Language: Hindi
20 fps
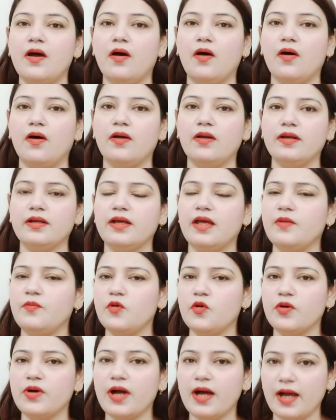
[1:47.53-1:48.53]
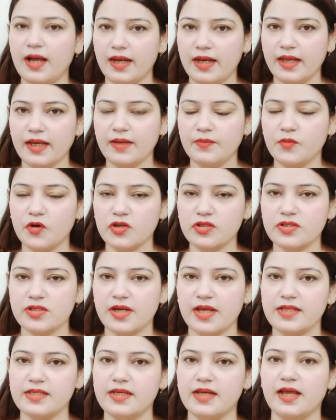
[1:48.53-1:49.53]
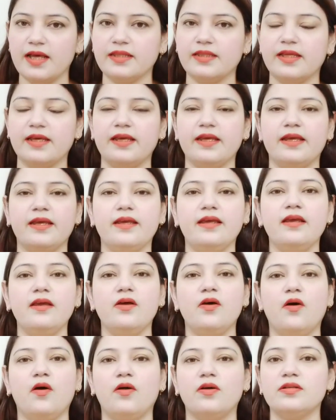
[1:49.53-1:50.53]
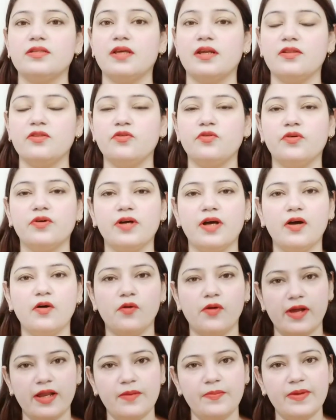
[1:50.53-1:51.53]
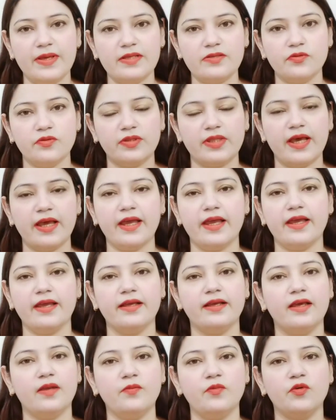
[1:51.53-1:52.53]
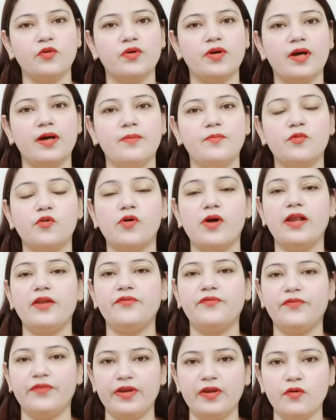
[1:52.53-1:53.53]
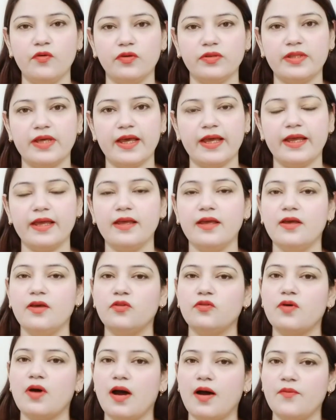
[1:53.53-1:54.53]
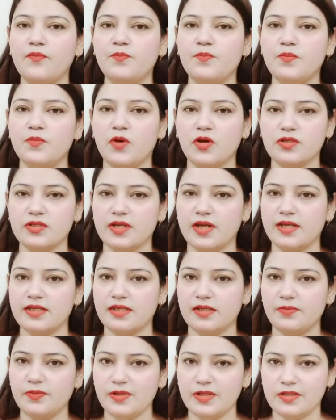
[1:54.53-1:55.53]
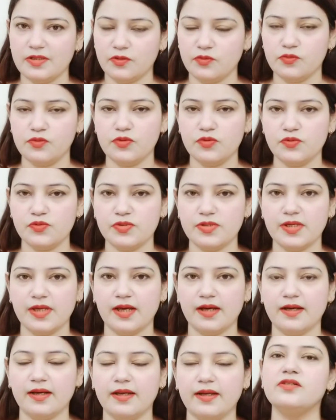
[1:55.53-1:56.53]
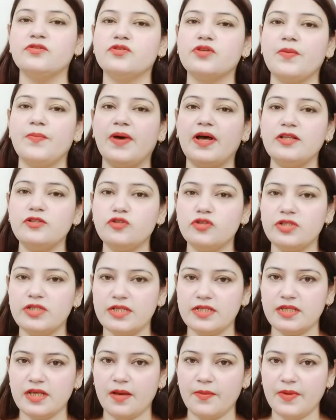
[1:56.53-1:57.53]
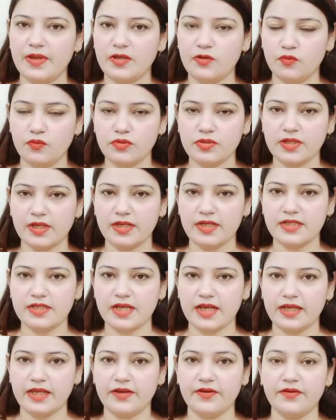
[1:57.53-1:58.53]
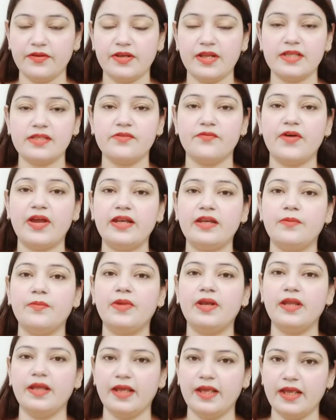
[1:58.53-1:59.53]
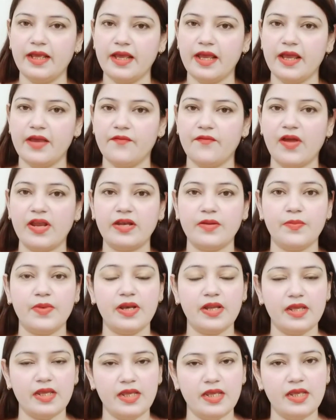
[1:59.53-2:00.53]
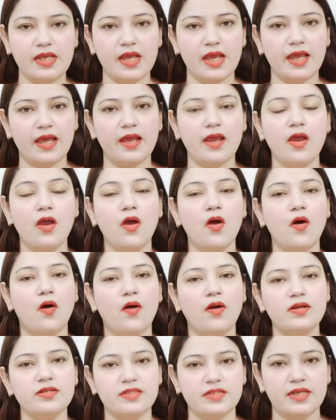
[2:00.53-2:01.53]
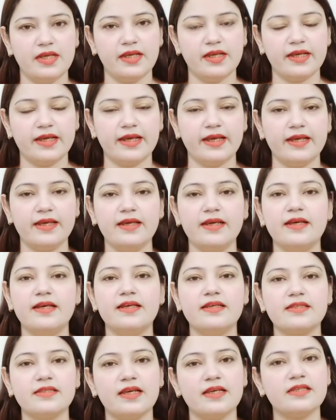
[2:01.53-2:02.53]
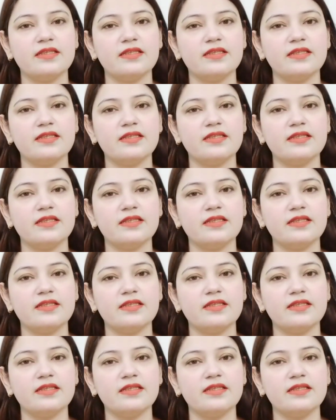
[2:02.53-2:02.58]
और गर्मियों का अलग मॉइस्चराइज़र आता है और सर्दियों का ऑयल बेस होता है गर्मियों का ऑयल फ्री होता है तो आप मॉइस्चराइज़र भी ज़रूर यूज़ किया करें अच्छा उसके बाद जो चीज़ें हमें यूज़ करनी चाहिए जैसे वाइटामिन ए है वाइटामिन ई e है और जिंक है इसका